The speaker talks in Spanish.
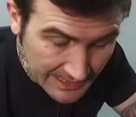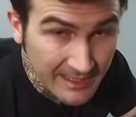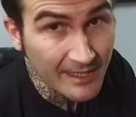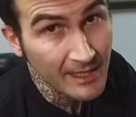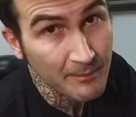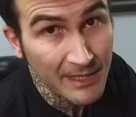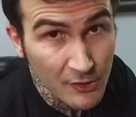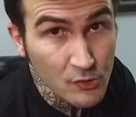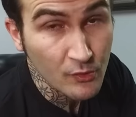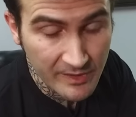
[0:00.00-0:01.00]
y tener
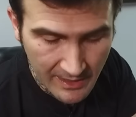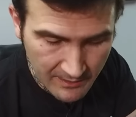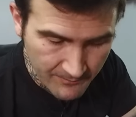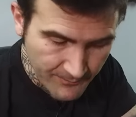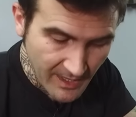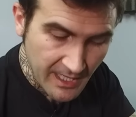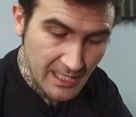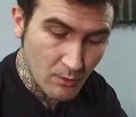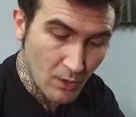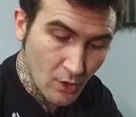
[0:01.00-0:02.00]
mayor sustain.
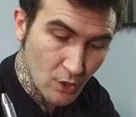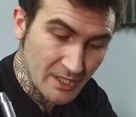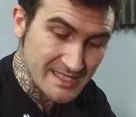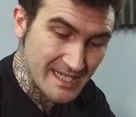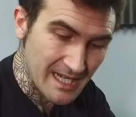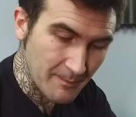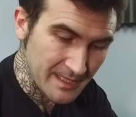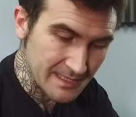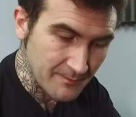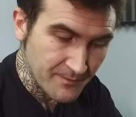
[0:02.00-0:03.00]
Y luego lo que sería la
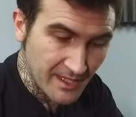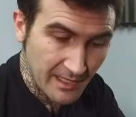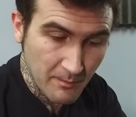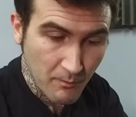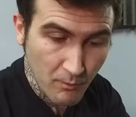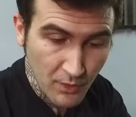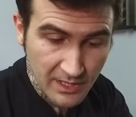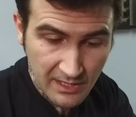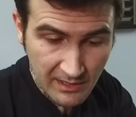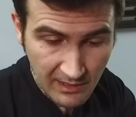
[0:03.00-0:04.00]
pata. Es
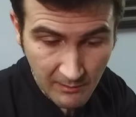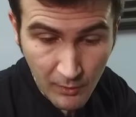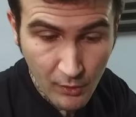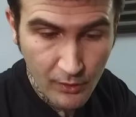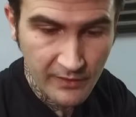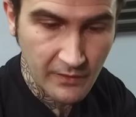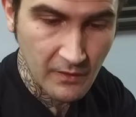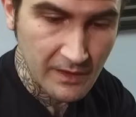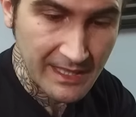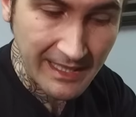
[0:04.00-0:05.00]
muy, muy
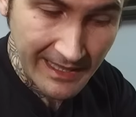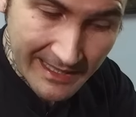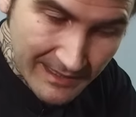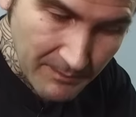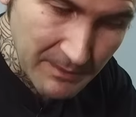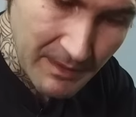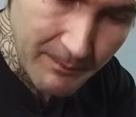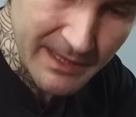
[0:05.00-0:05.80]
curioso que estas mismas